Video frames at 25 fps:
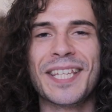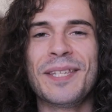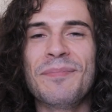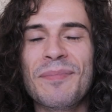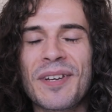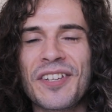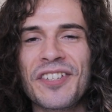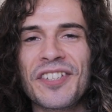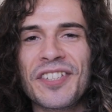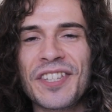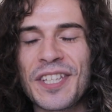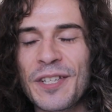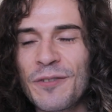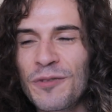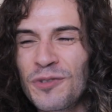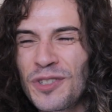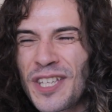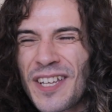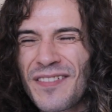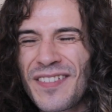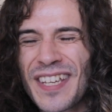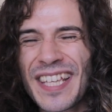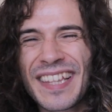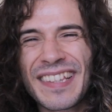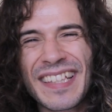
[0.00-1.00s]
Imaginez, vous
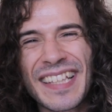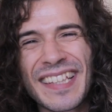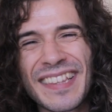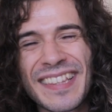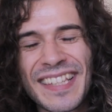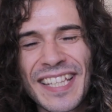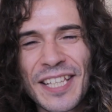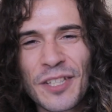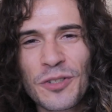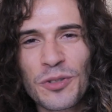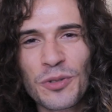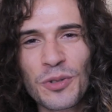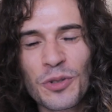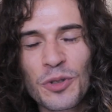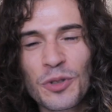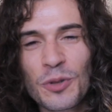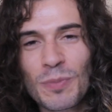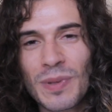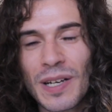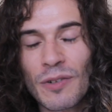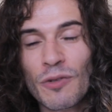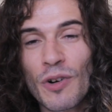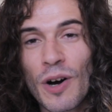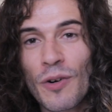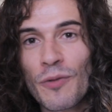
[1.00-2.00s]
avez été déçu de ne
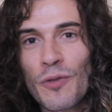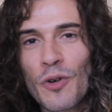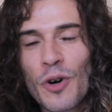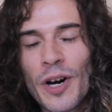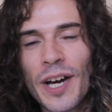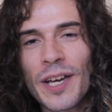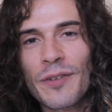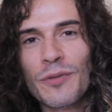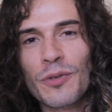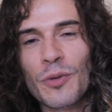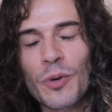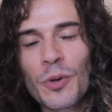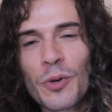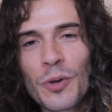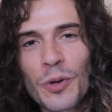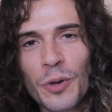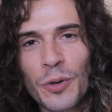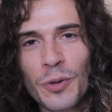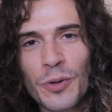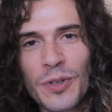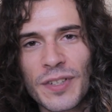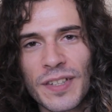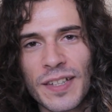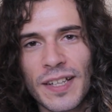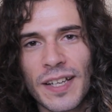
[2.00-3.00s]
pas voir vos rêves
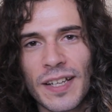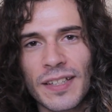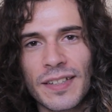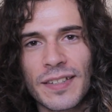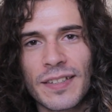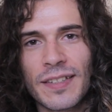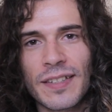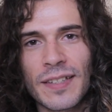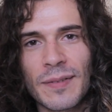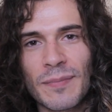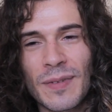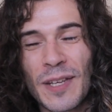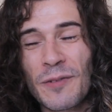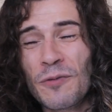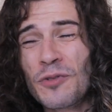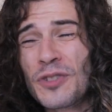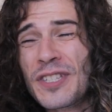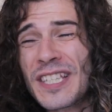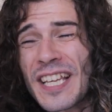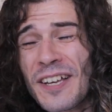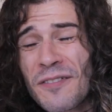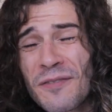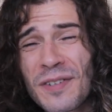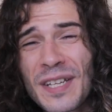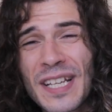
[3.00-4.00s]
heureux se réaliser, et vous
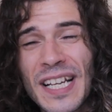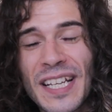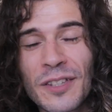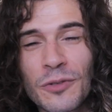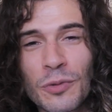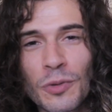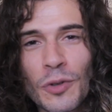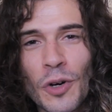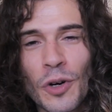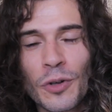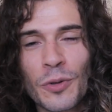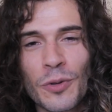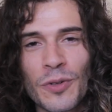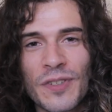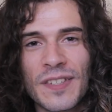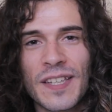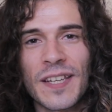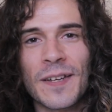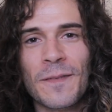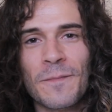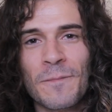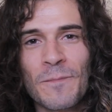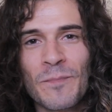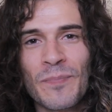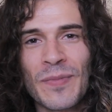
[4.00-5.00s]
savez la douleur que c'est.